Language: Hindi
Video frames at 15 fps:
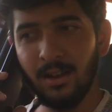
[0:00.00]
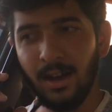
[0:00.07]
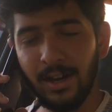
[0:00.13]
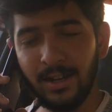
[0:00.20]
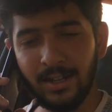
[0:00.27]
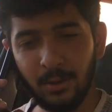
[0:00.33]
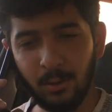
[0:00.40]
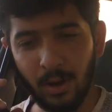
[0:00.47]

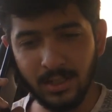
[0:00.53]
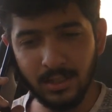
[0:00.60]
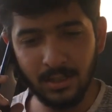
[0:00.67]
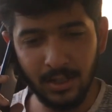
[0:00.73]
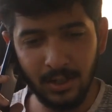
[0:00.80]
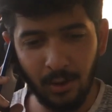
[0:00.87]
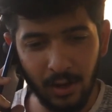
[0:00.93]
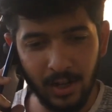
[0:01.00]
आंटी वो आज
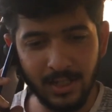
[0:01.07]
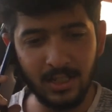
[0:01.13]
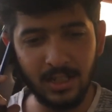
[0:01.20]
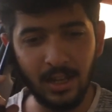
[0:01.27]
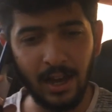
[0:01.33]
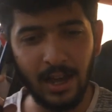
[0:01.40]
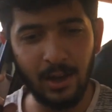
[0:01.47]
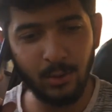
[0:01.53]
तक कॉलेज
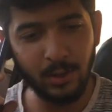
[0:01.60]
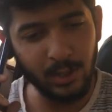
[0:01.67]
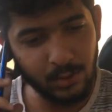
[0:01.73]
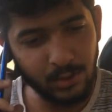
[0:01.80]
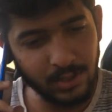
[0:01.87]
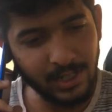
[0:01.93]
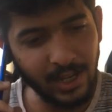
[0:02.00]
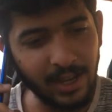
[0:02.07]
नहीं आया वो
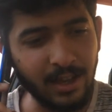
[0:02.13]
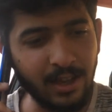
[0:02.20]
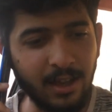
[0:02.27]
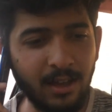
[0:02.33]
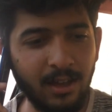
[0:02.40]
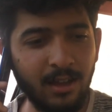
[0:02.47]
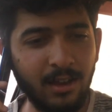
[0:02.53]
ट्यूशन जाएगा